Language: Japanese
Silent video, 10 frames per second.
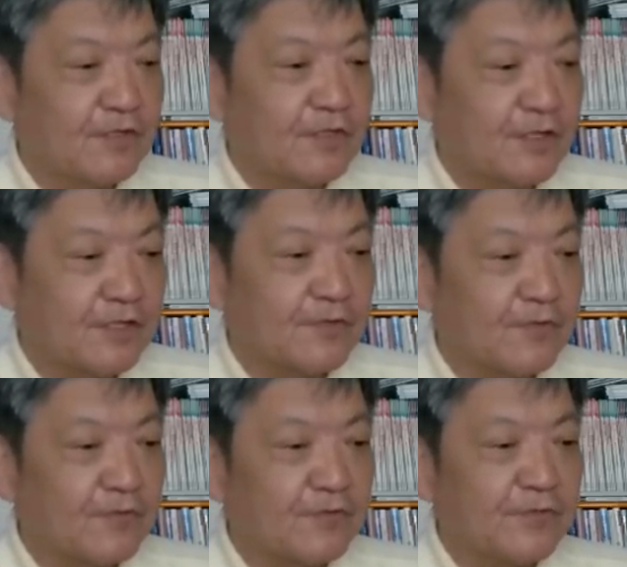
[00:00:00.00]
さらに
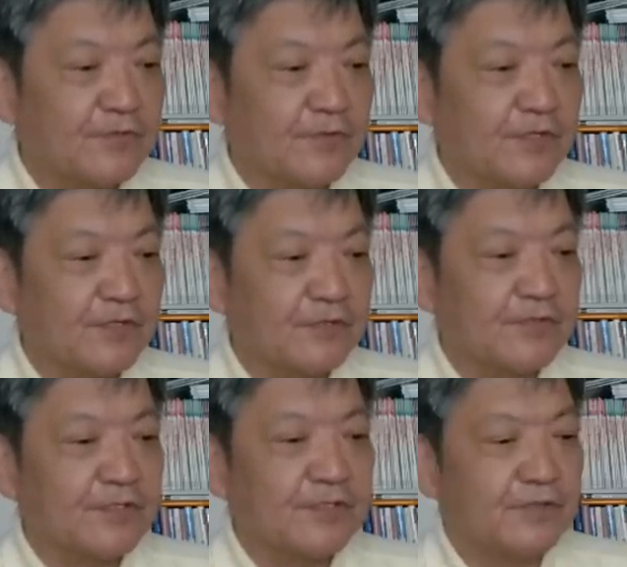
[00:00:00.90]
黒竜湖吉
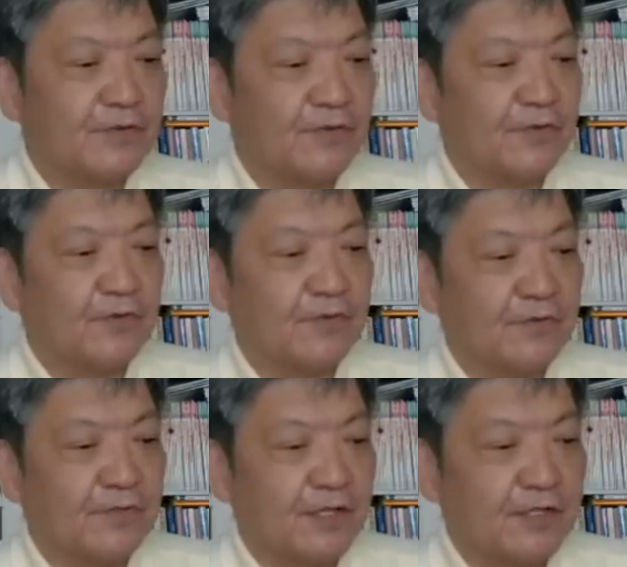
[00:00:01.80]
林
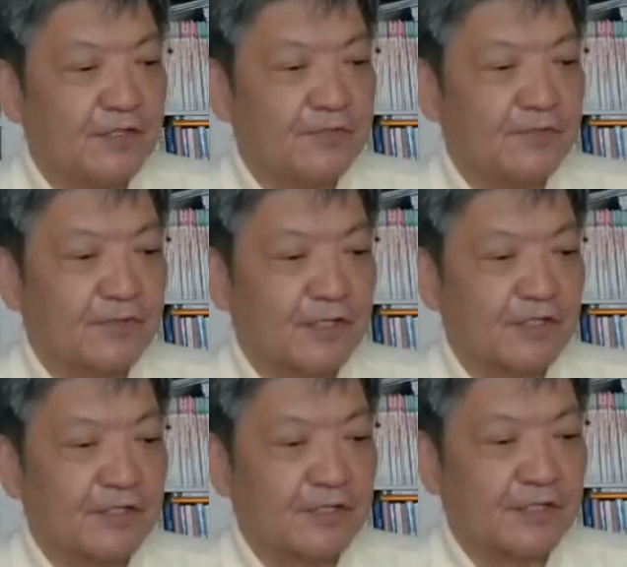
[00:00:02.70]
省で25の河
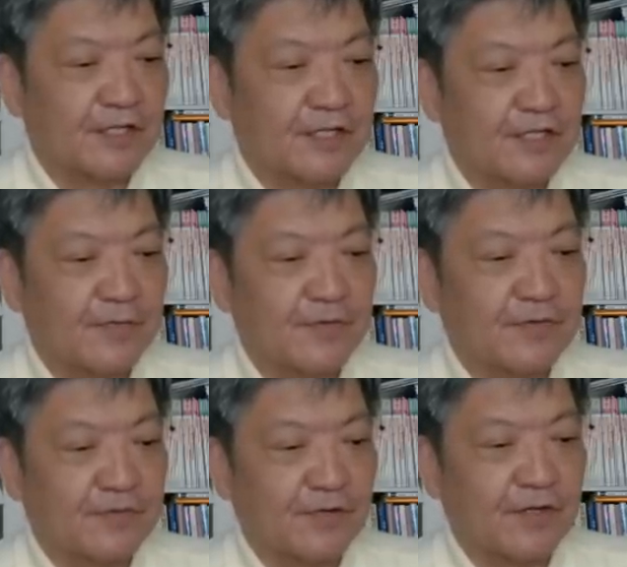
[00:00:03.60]
川が警戒
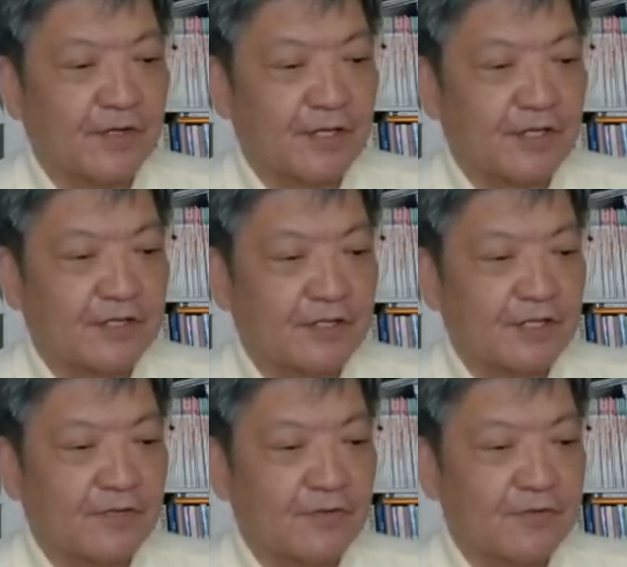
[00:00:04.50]
レベルを超え、決
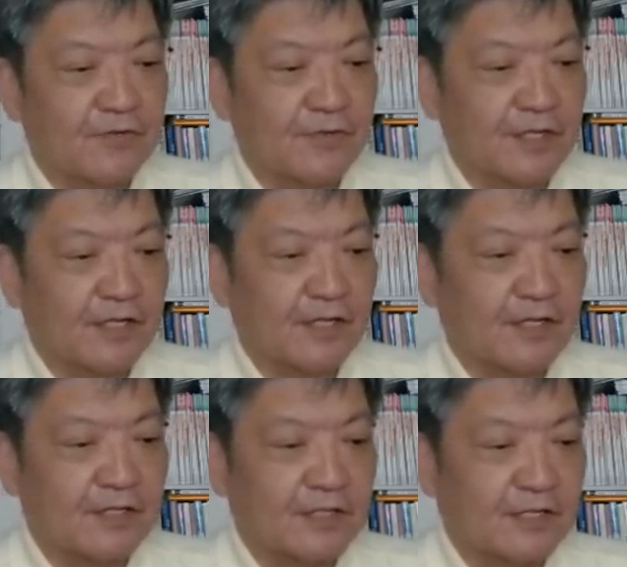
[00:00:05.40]
壊の恐れ
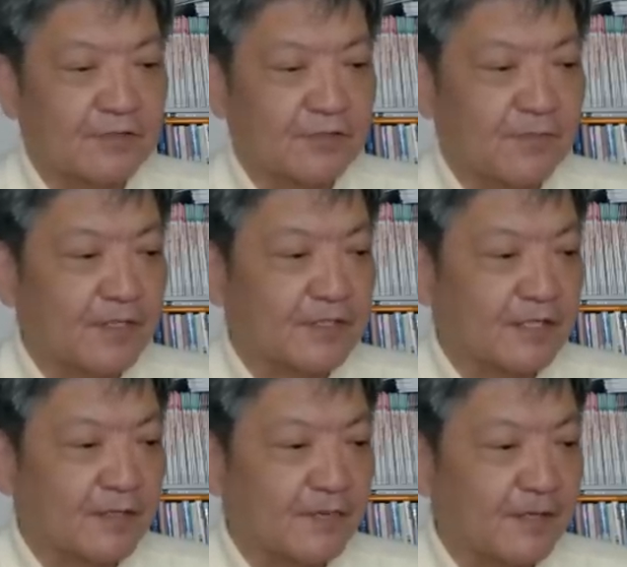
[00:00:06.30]
が強まっ
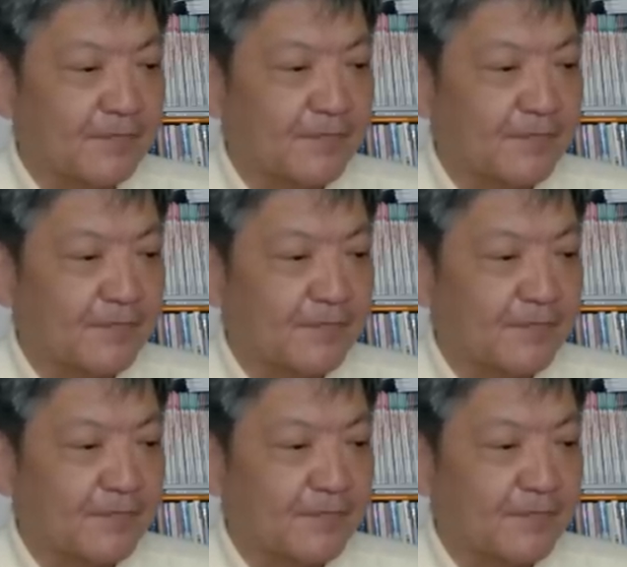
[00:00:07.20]
たため、